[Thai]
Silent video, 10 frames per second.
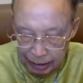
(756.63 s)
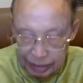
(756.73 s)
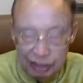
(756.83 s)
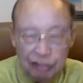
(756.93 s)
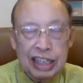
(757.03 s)

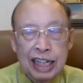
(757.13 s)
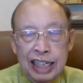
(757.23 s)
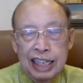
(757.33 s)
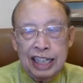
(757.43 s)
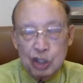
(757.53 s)
ชีวิต อัน
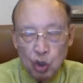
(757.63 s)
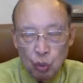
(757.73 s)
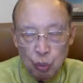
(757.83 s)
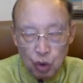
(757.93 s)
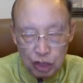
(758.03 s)
นี้ได้ส่ง
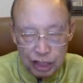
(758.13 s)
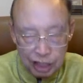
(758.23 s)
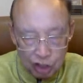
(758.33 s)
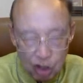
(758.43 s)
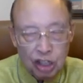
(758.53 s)
ผลสะ
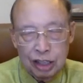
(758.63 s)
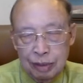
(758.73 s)
ท้อน